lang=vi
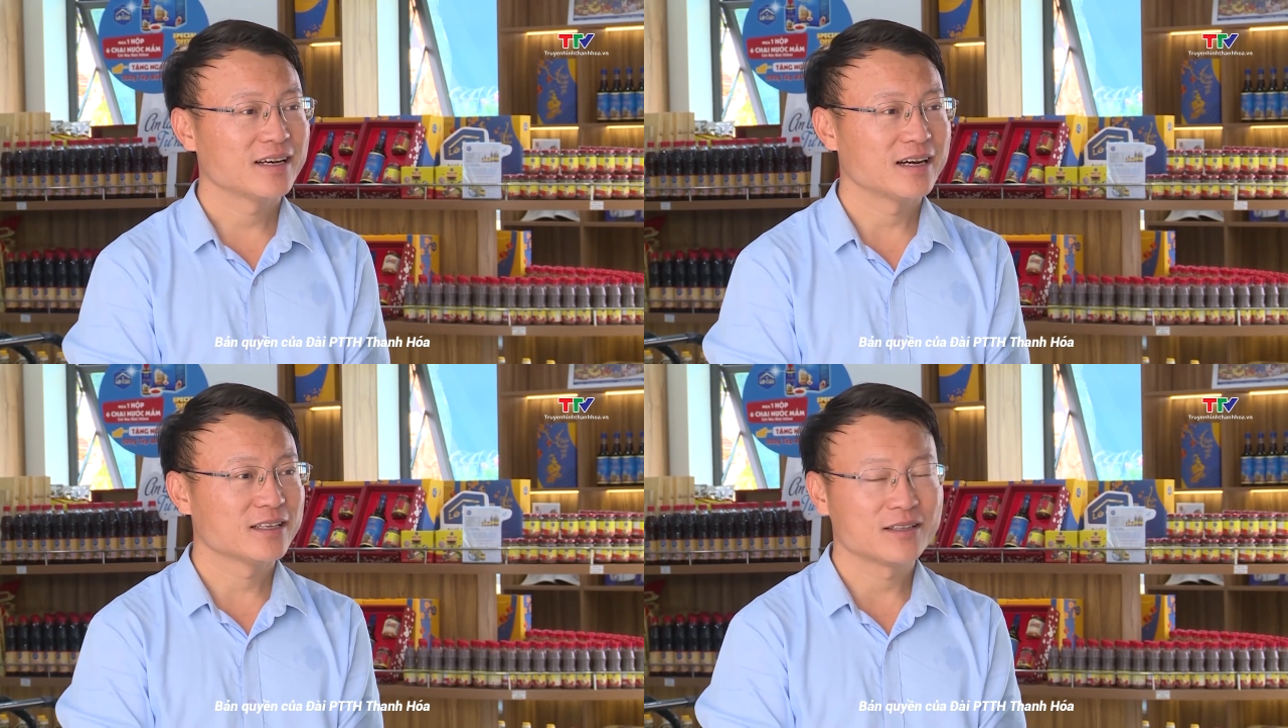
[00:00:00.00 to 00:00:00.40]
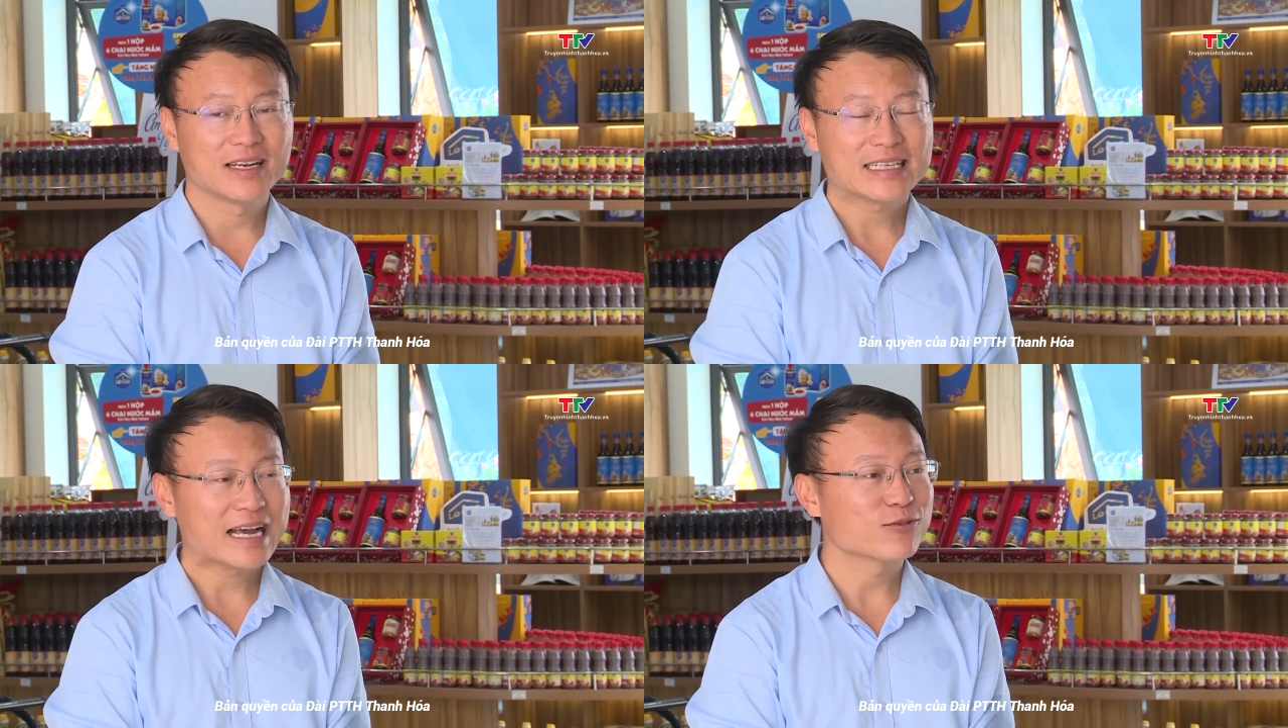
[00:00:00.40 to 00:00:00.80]
À,
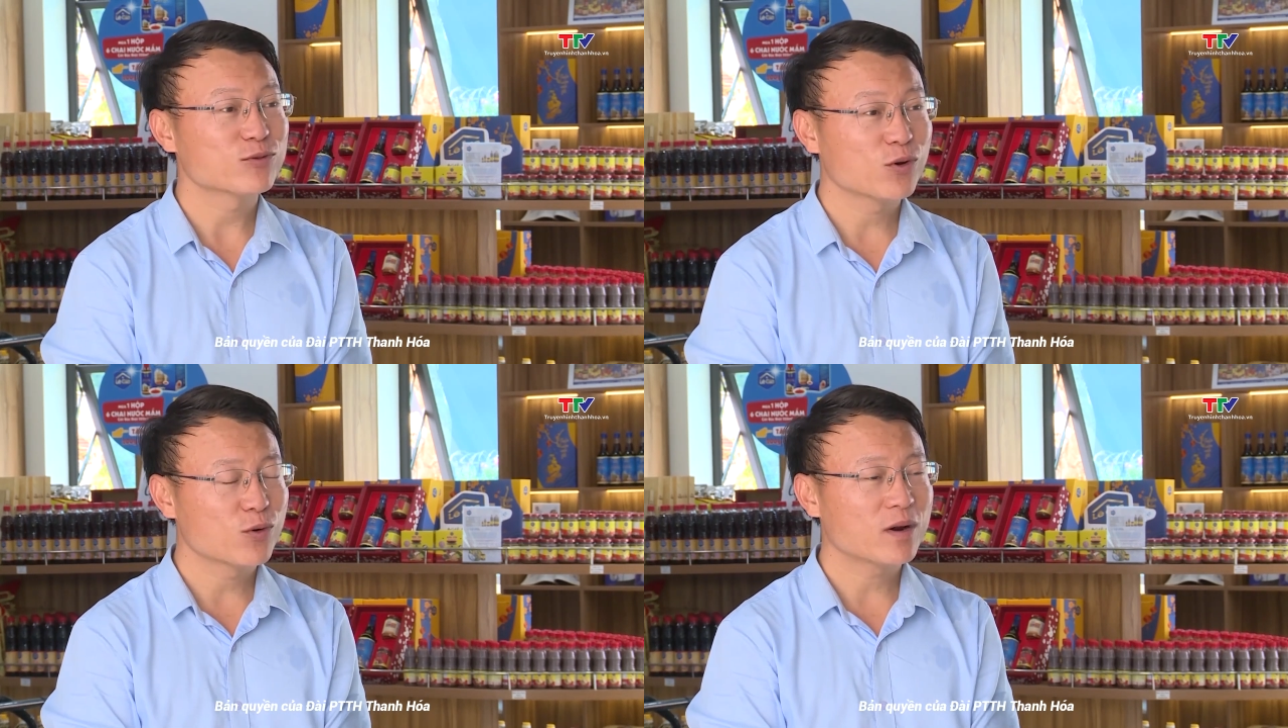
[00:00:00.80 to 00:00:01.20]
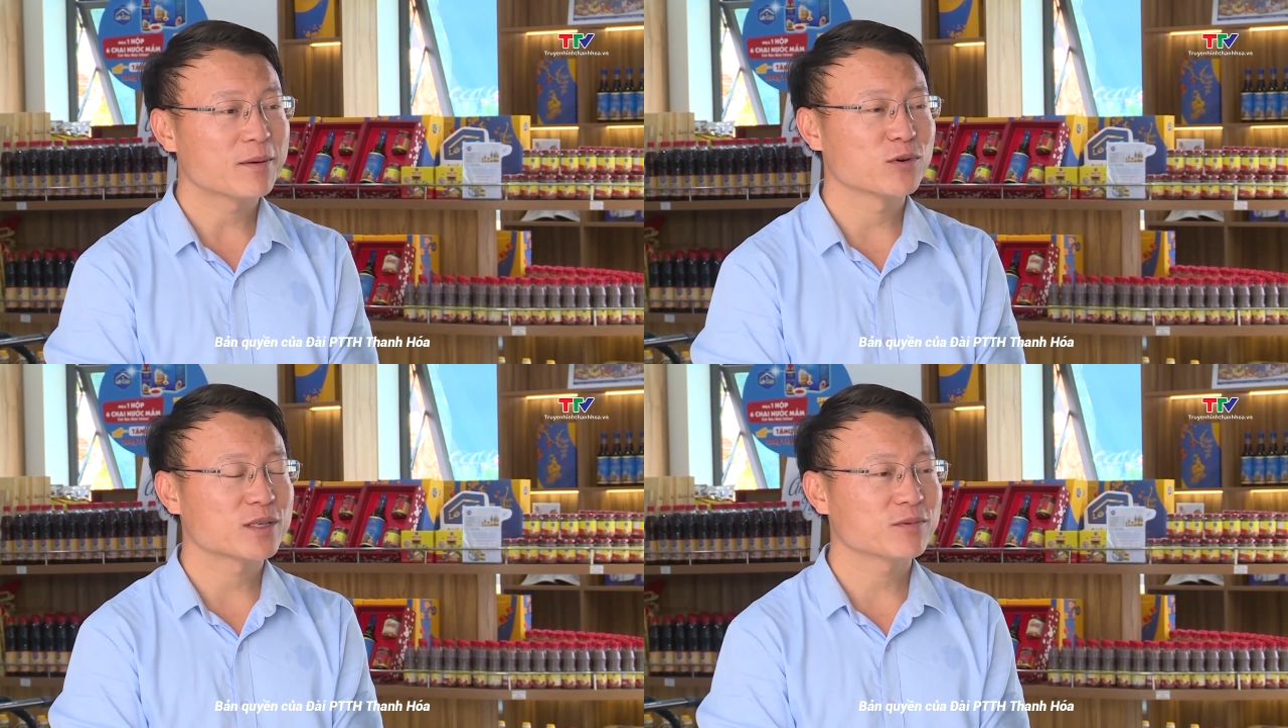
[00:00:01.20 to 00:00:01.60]
Lê Gia của chúng tôi cũng là
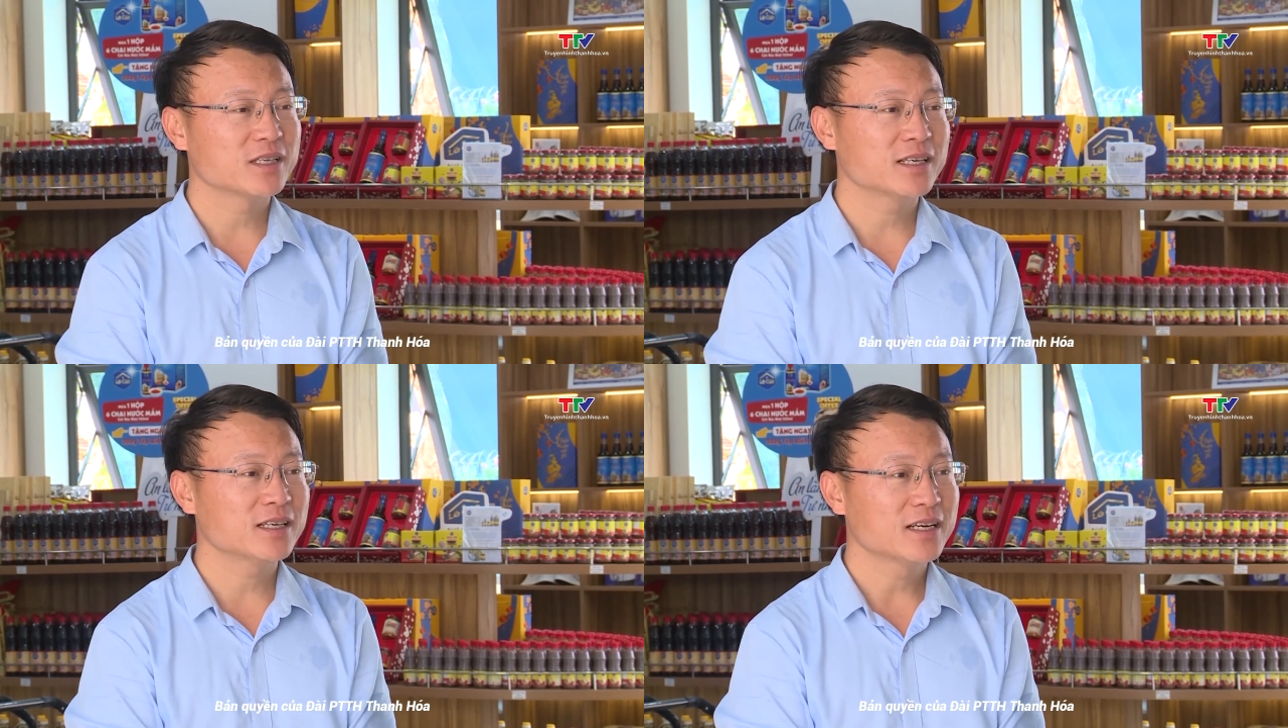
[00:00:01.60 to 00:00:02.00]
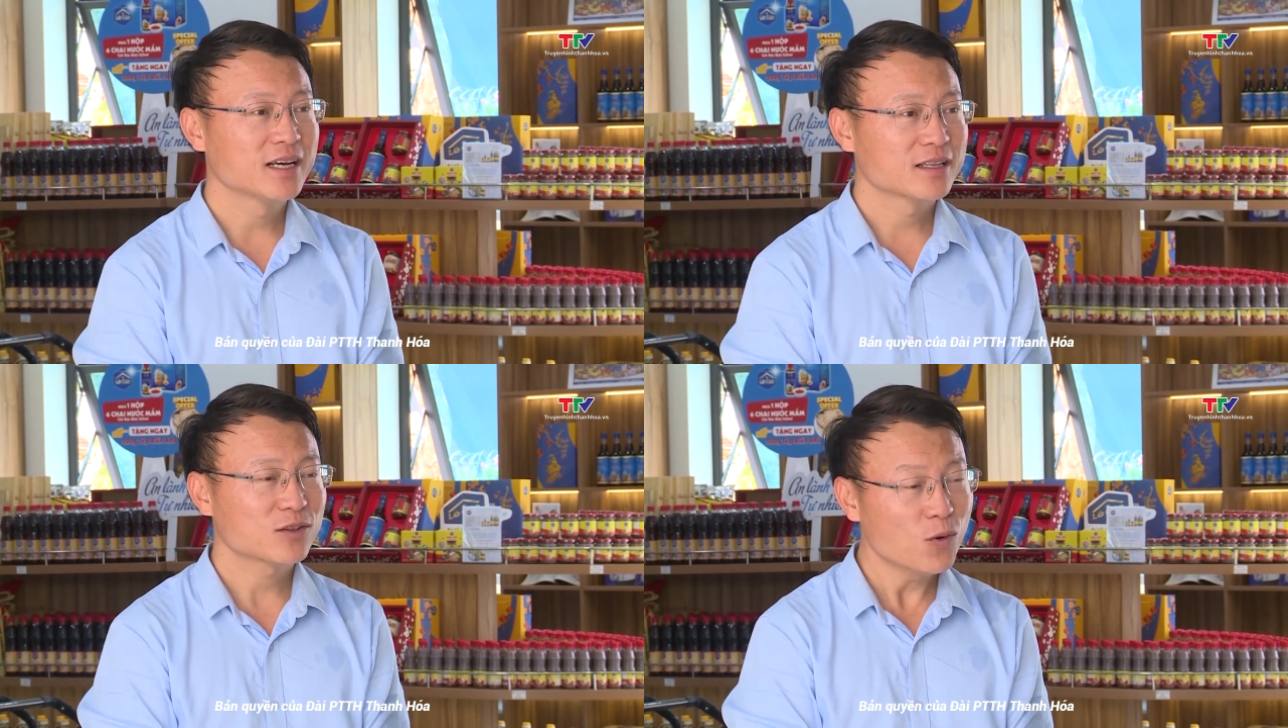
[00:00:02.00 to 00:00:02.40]
một trong những
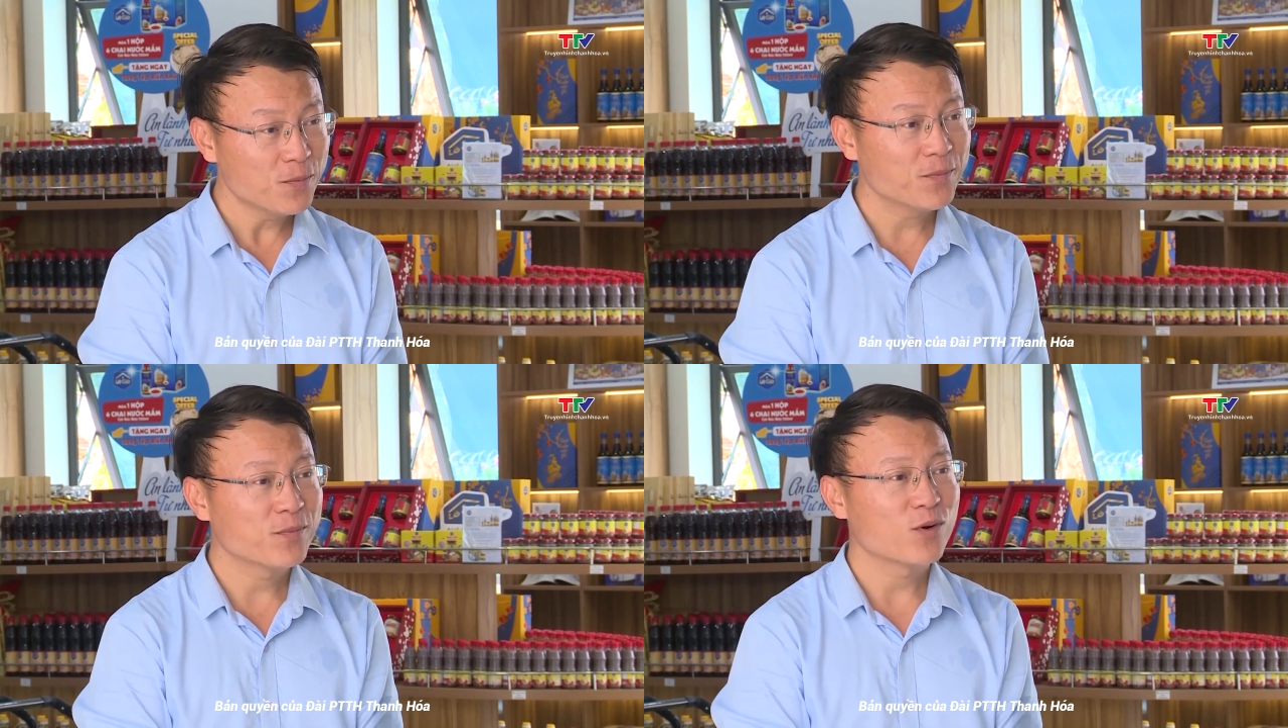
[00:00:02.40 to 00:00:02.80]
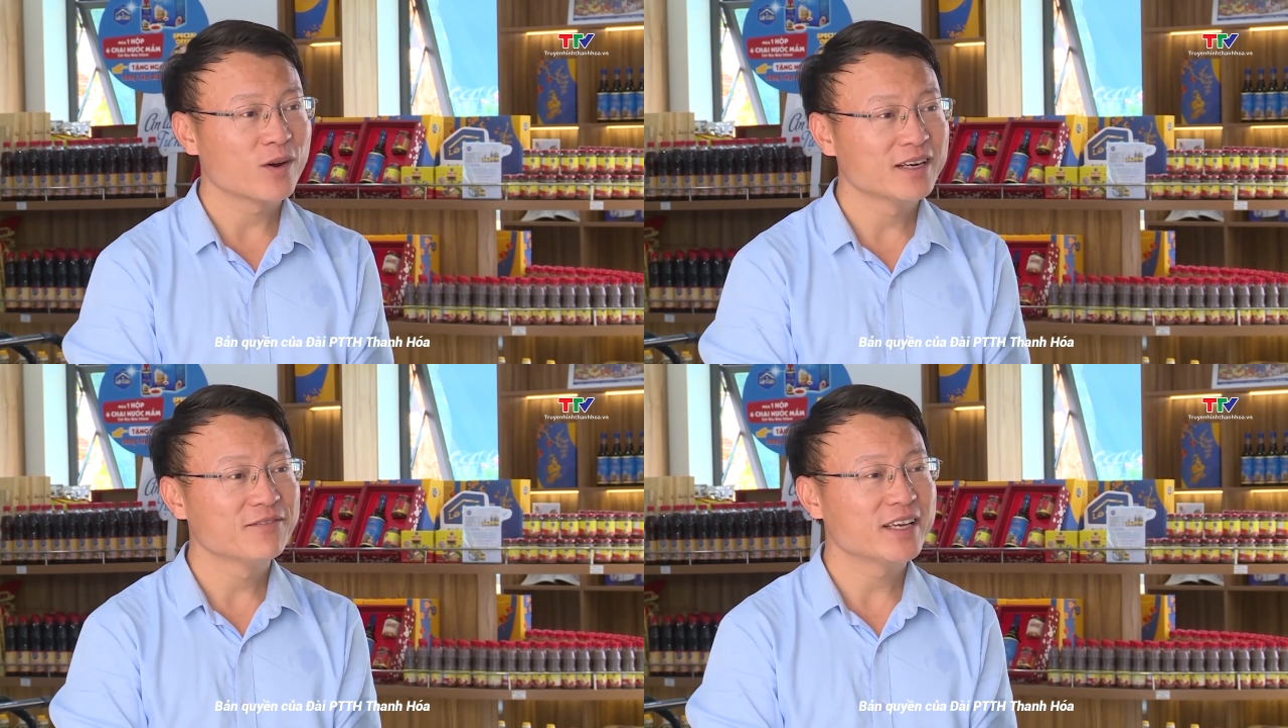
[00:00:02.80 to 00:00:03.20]
top
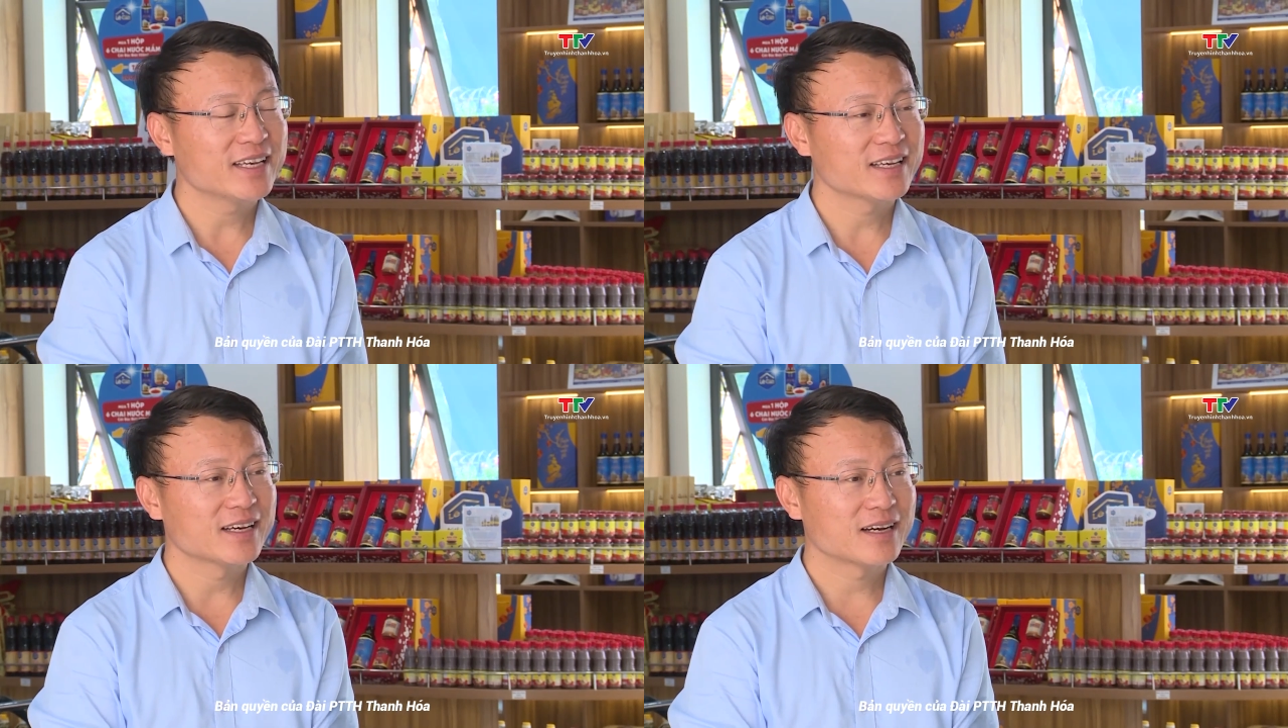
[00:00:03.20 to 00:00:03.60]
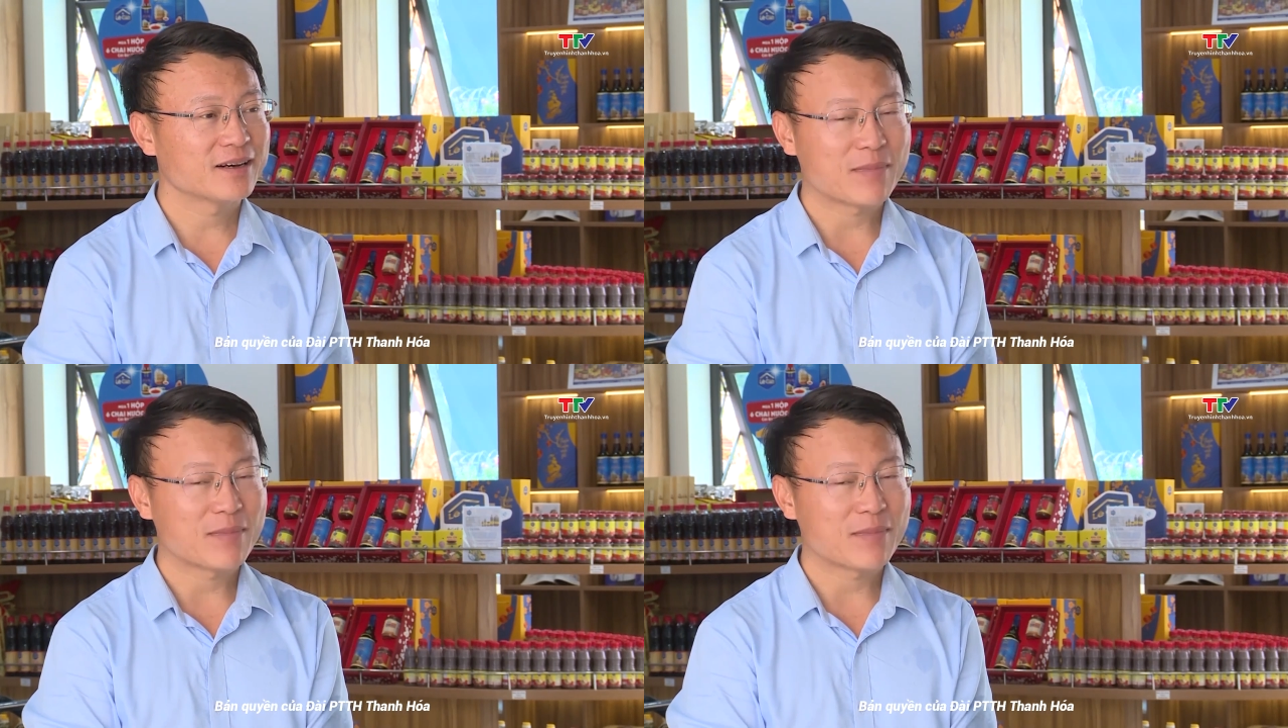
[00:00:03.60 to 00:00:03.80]
có đơn vị à,